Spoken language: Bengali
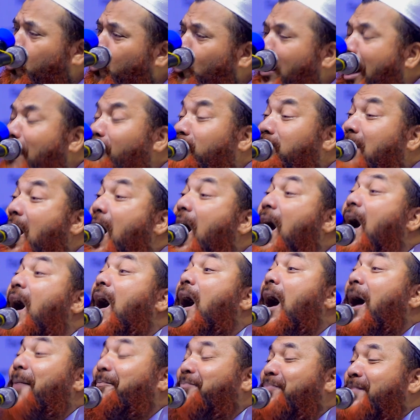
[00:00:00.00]
সুর আল্লাহ
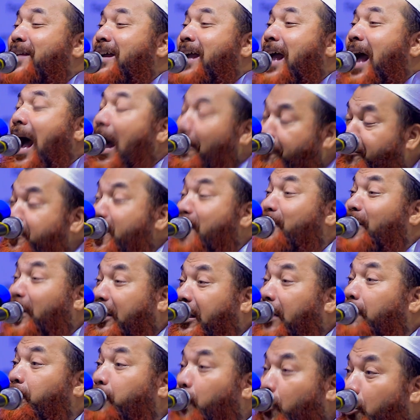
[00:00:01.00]
আপনি
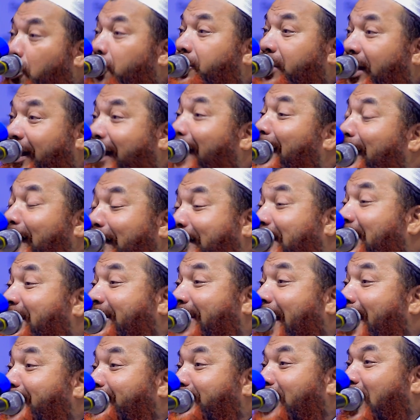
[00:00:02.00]
আমাকে বুড়ো দেখে নিতে
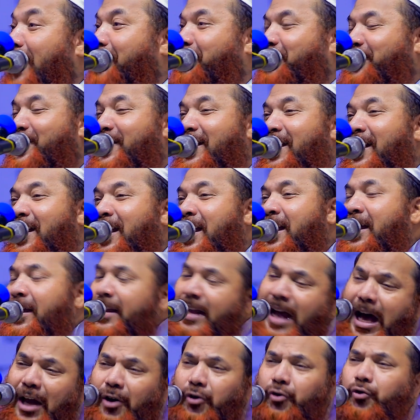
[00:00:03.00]
চান না
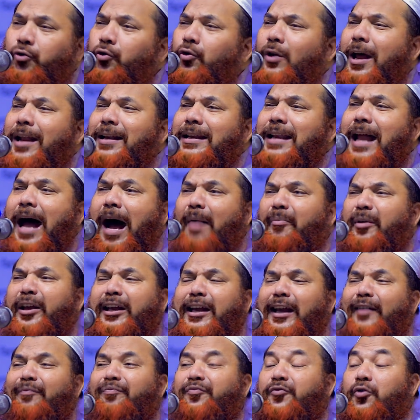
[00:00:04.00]
ইয়ারসুল আল্লাহ আমি
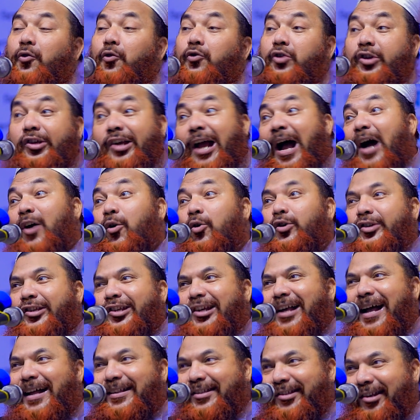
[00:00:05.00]
কিন্তু
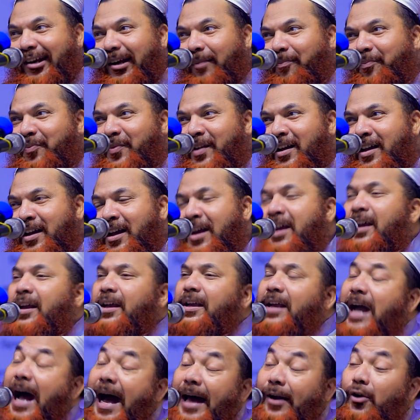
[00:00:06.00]
সাহসী আছি
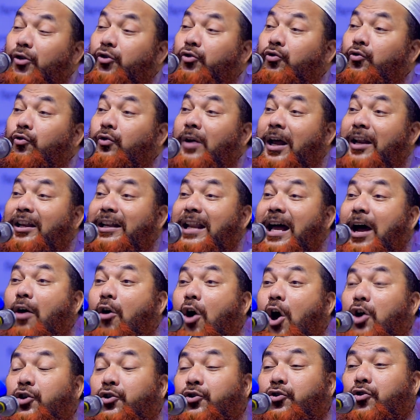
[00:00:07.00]
ইয়ারসুর আল্লাহ
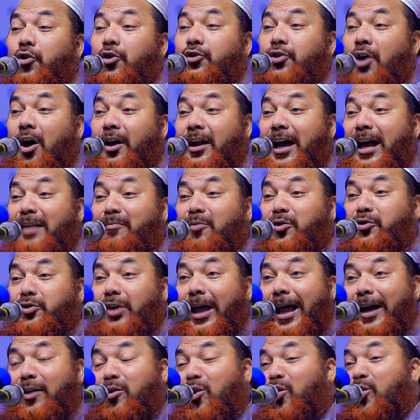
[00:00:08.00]
অস্ত্র ধরার
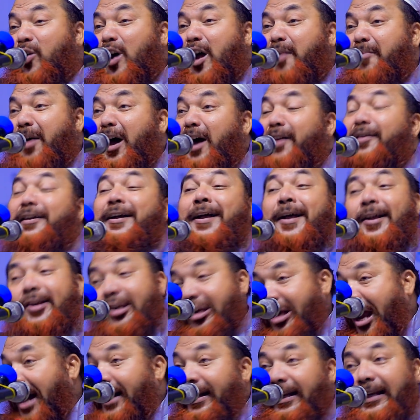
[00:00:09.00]
মতো এখনো আমার
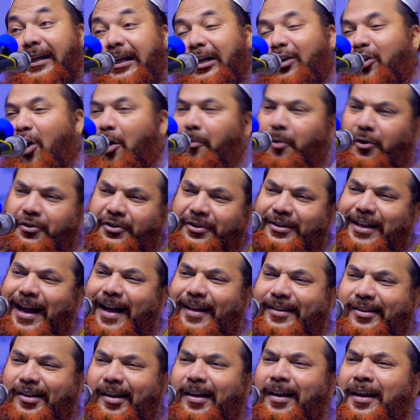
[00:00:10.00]
শারীরিক অবস্থা
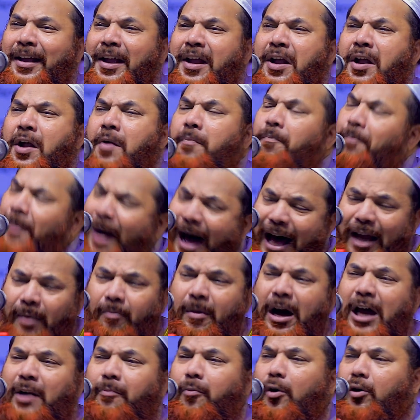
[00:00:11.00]
আছে
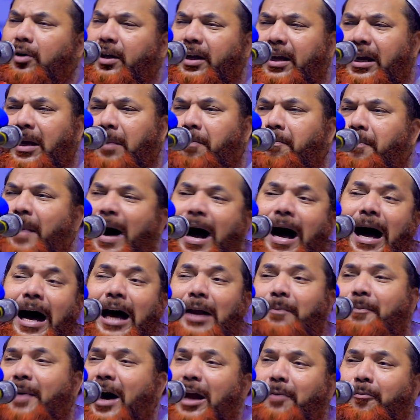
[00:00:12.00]
বারবার বলে
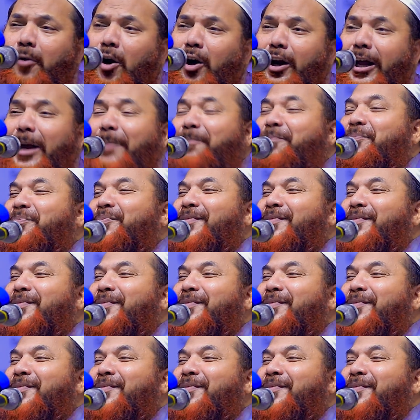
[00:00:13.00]
বারবার বলে